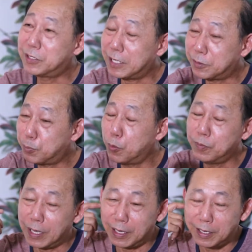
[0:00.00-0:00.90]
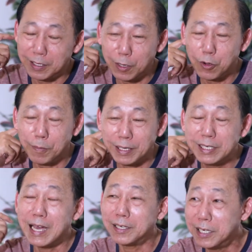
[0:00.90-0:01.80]
เสร็จปุ๊บเนี่ยเราก็มา
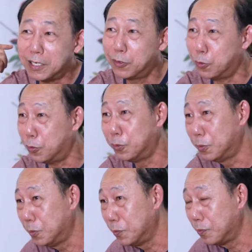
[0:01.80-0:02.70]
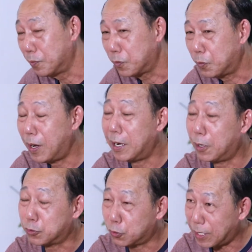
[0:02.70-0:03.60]
เนื่งนึกดูว่า
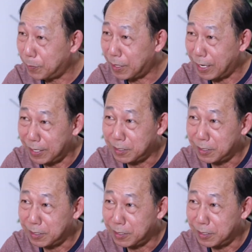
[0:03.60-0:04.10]
เราต้องทำยังไง